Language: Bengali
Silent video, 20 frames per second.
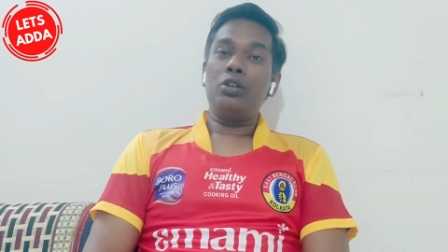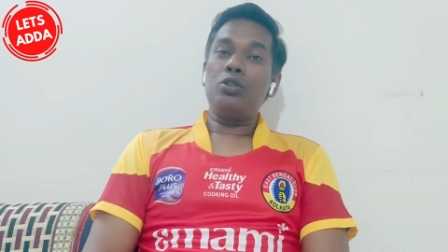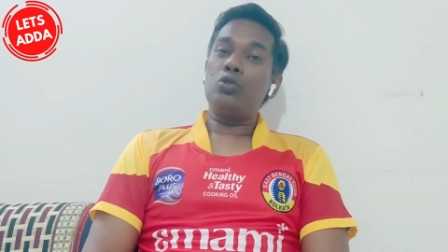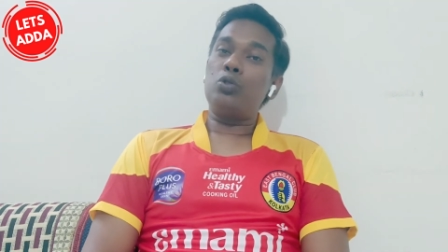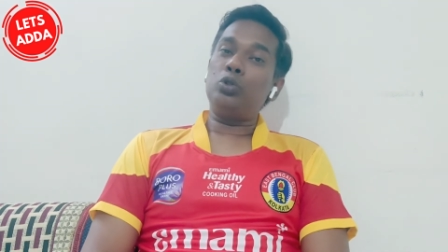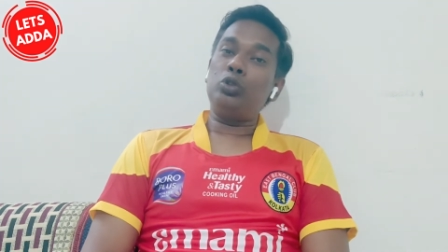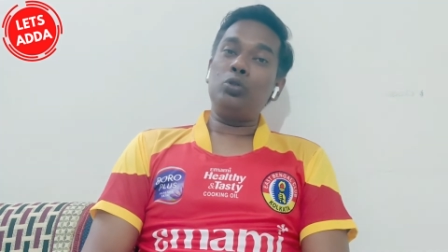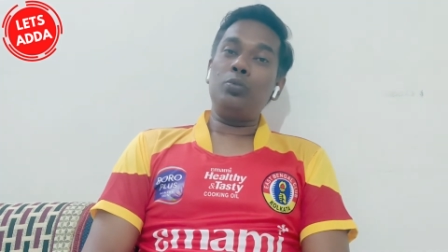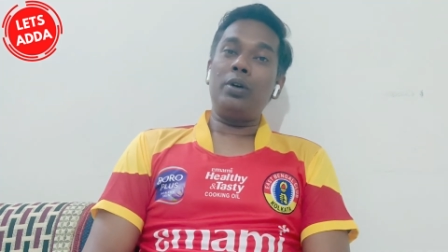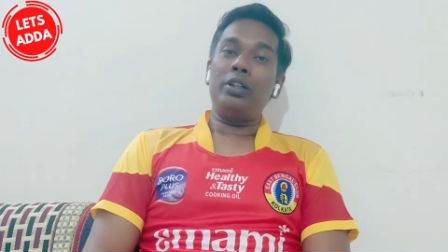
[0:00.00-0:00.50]

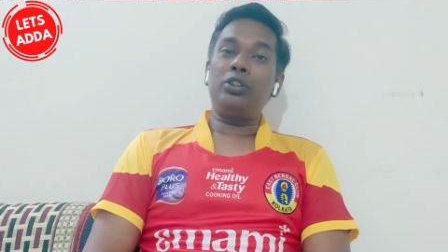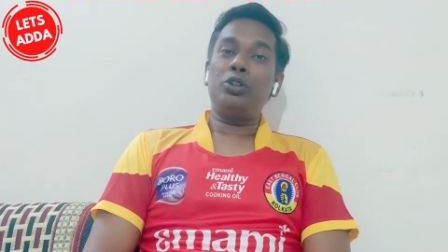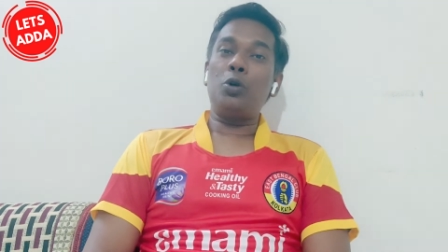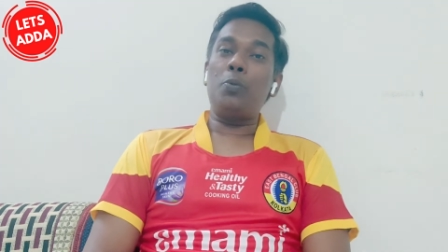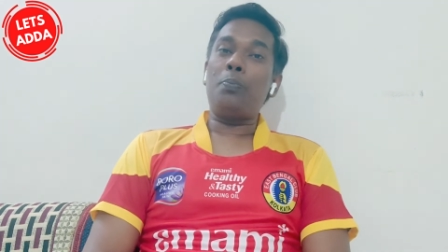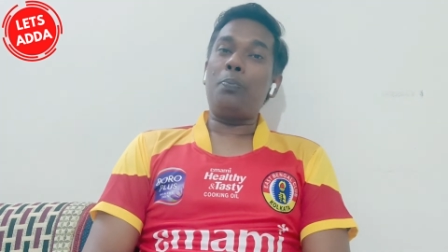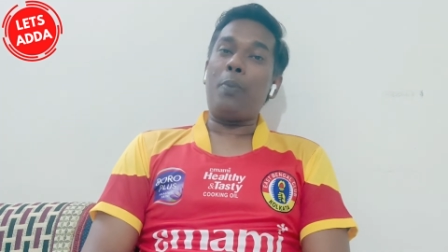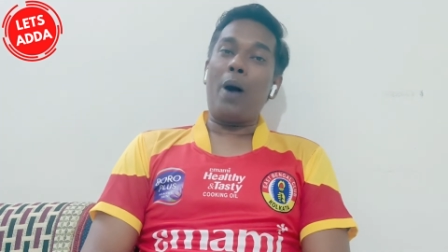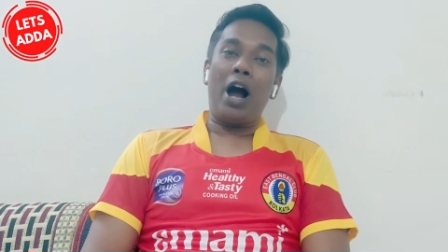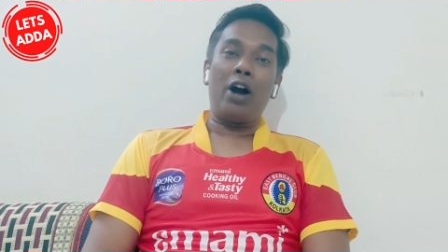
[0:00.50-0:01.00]
শুধুমাত্র
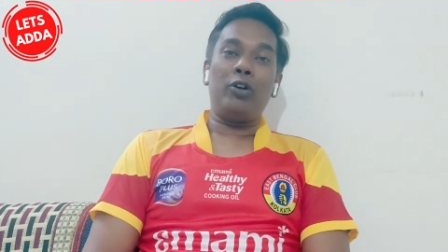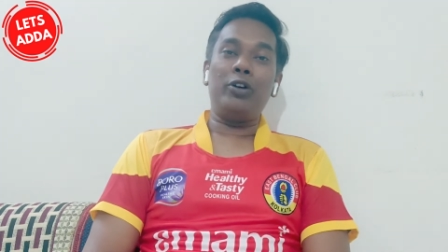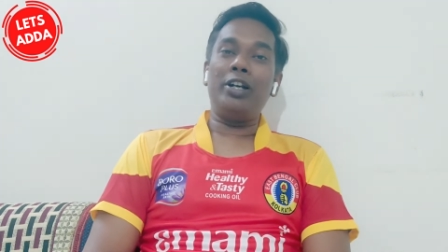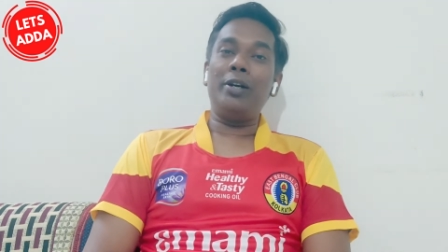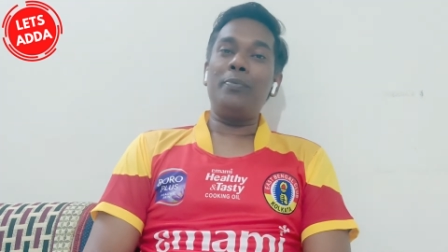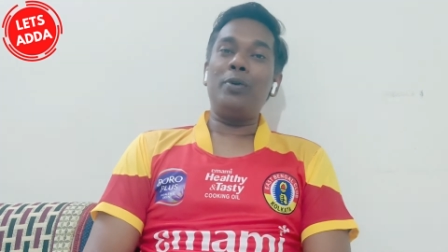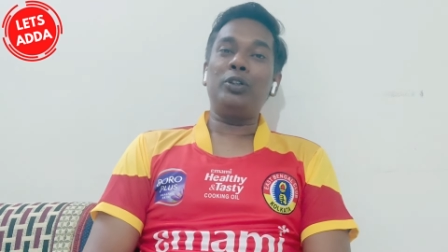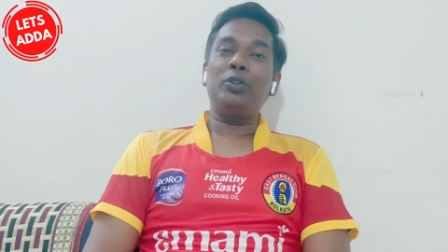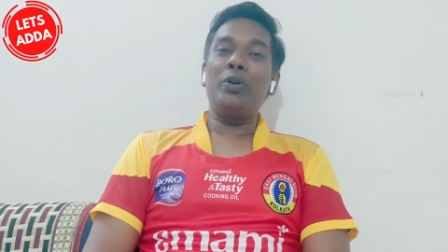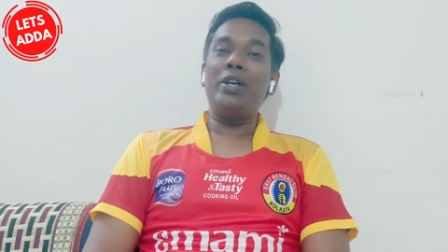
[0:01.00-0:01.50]

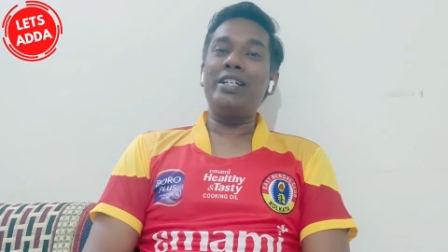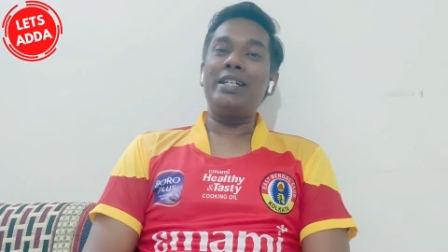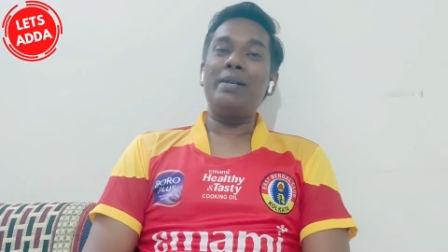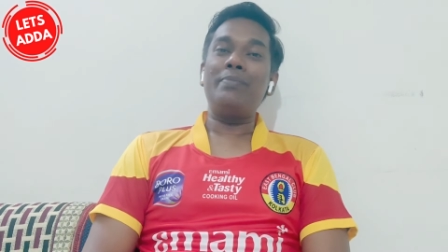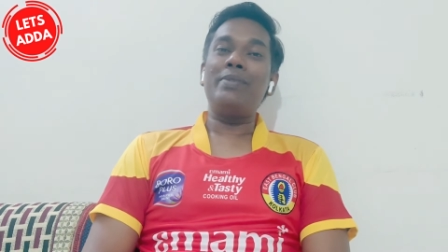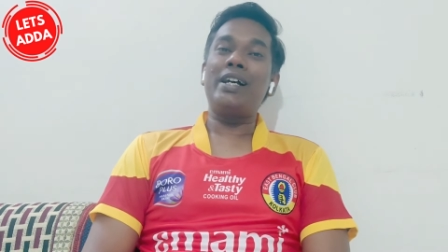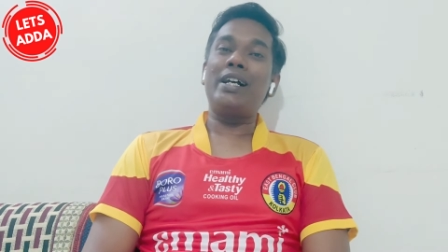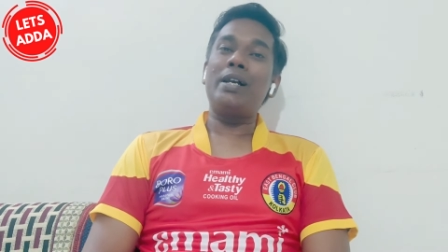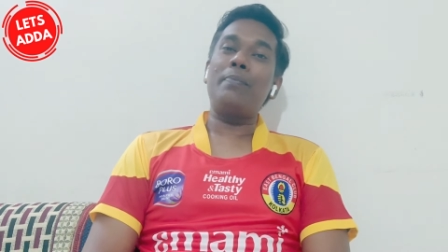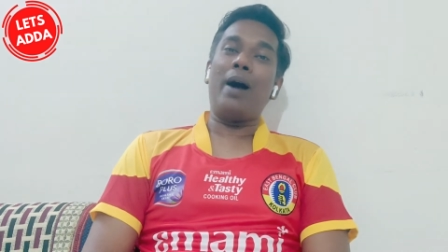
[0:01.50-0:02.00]
পাগলের মতো এই
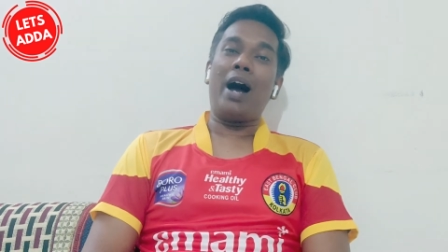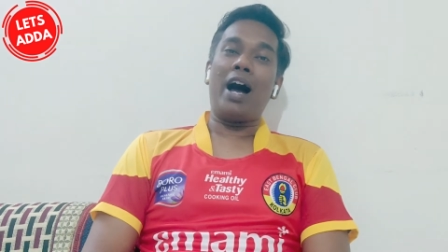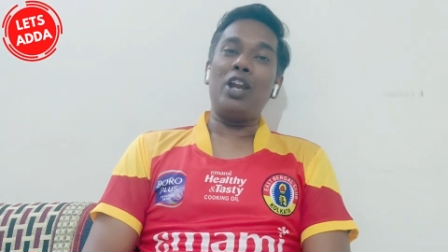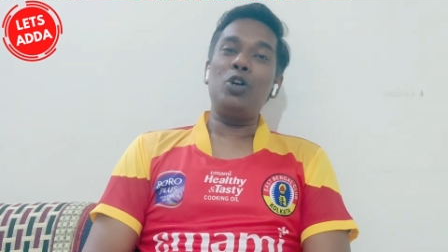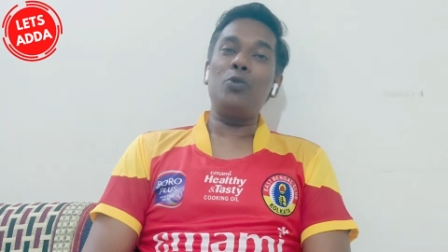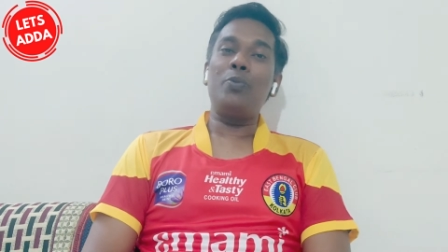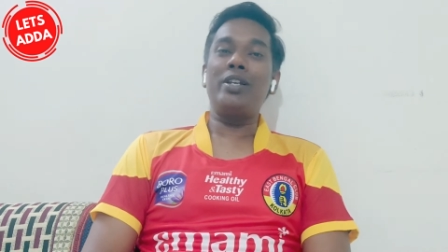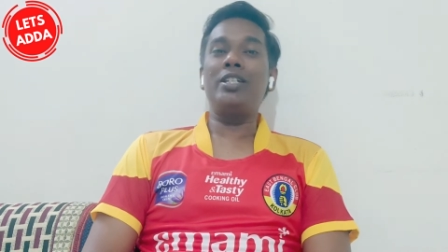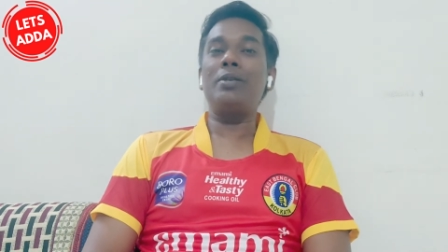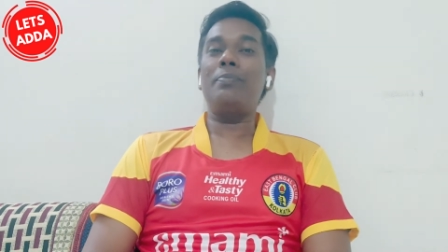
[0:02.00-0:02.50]
টিমটাকে
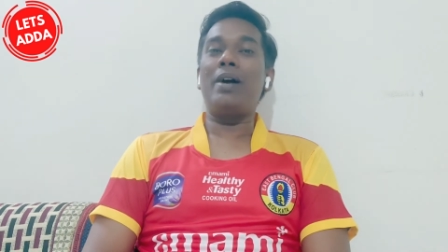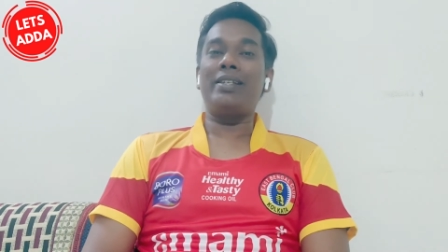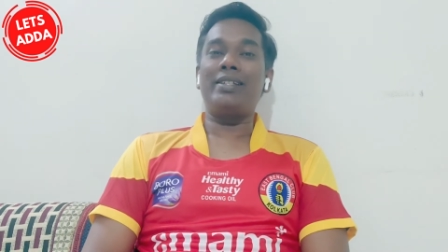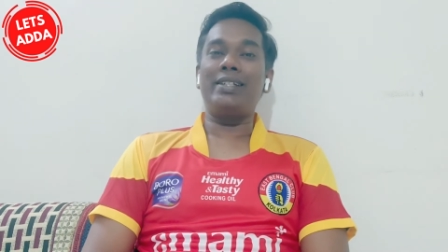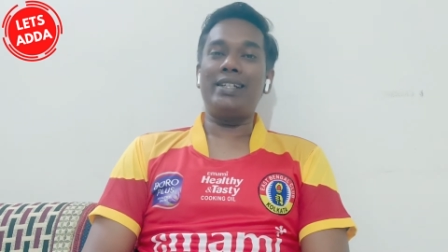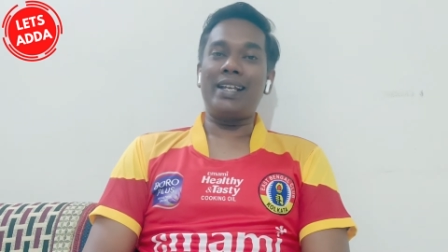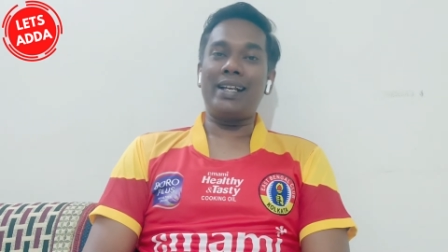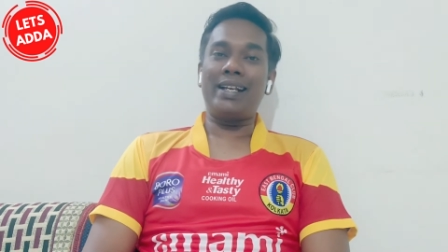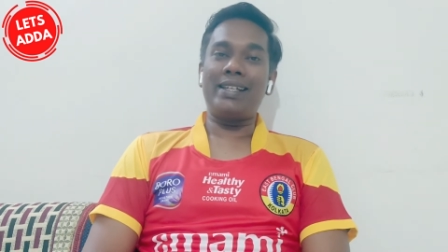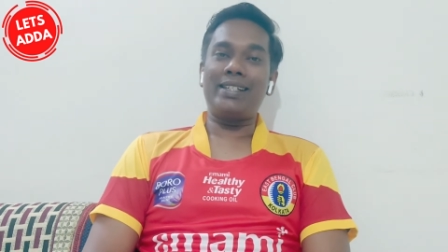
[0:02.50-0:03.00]
ভালোবেসে
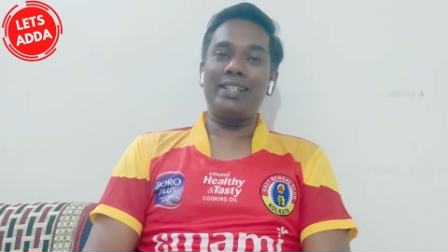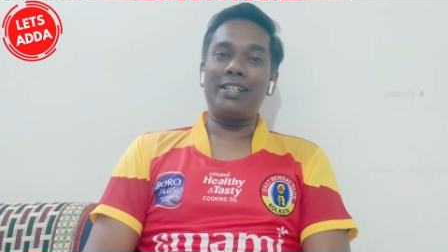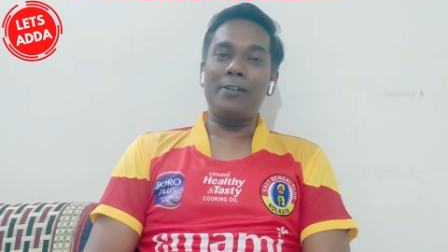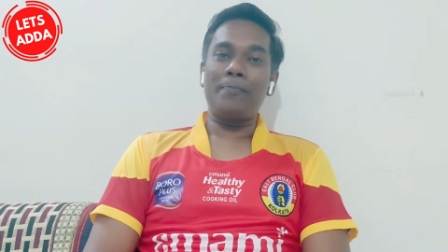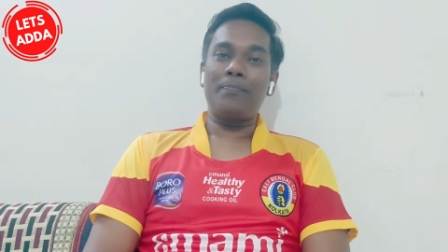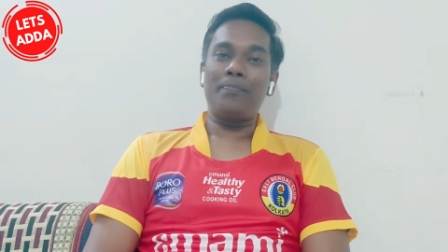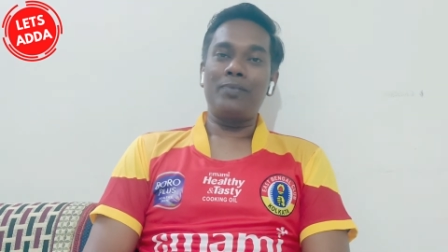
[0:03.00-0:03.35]
বাঁচিয়ে রেখেছে